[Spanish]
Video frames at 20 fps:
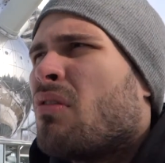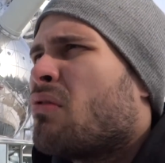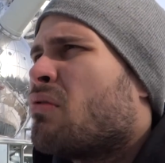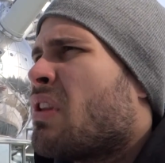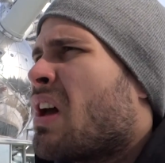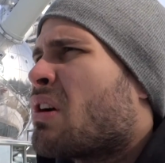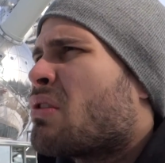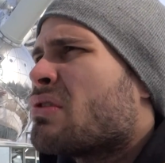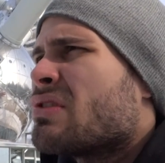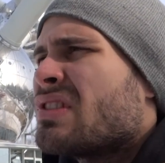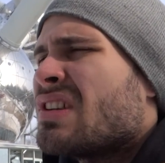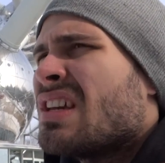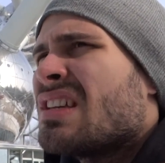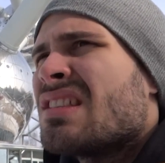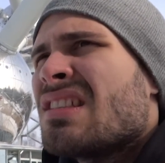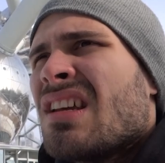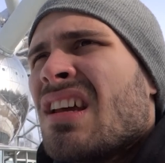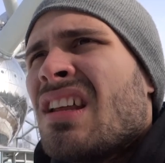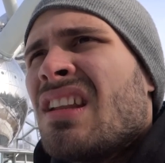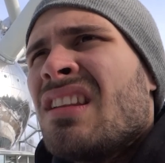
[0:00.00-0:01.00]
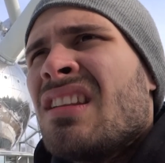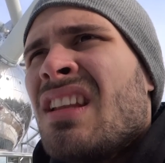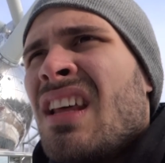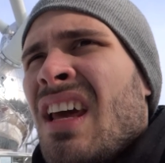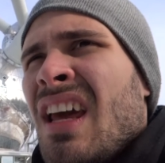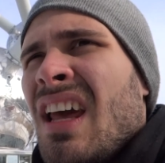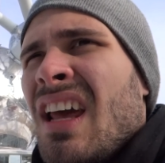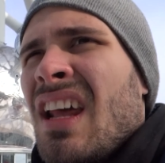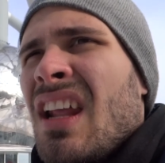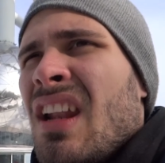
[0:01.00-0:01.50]
una conciencia
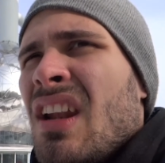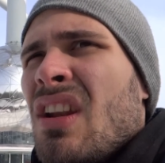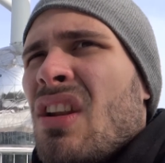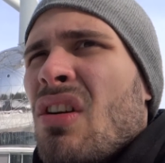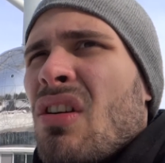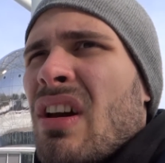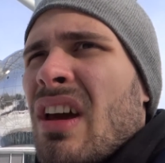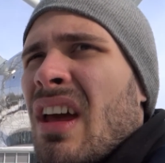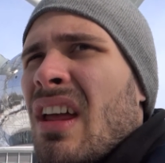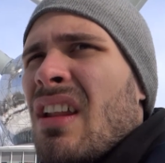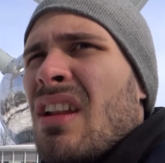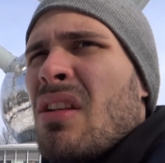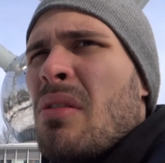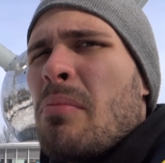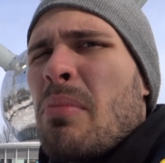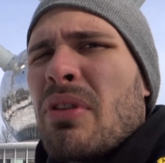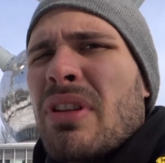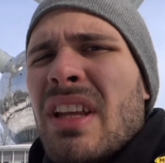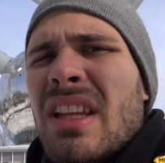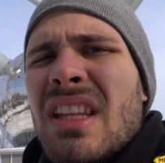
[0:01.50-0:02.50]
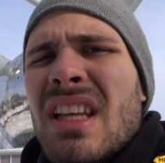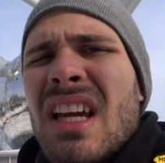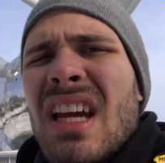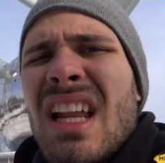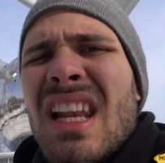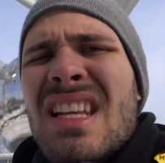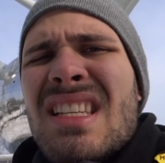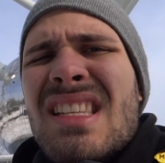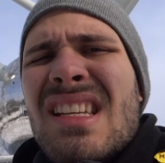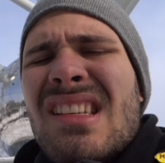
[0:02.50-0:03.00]
de lo, que, lo importante que
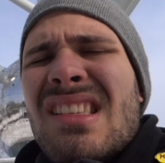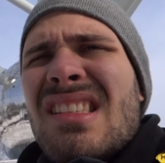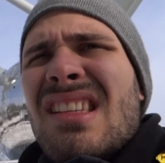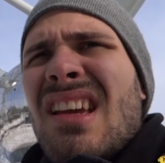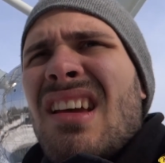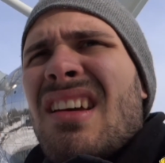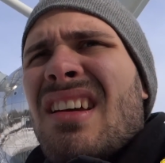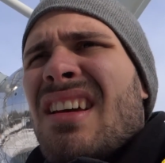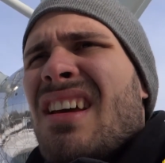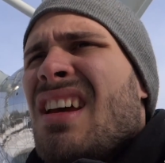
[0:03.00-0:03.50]
es la ciencia